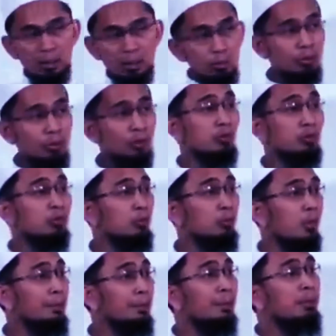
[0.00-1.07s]
Gak harus langsung
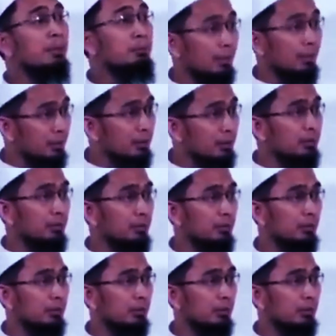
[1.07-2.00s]
semuanya, pelan-pelan aja dulu.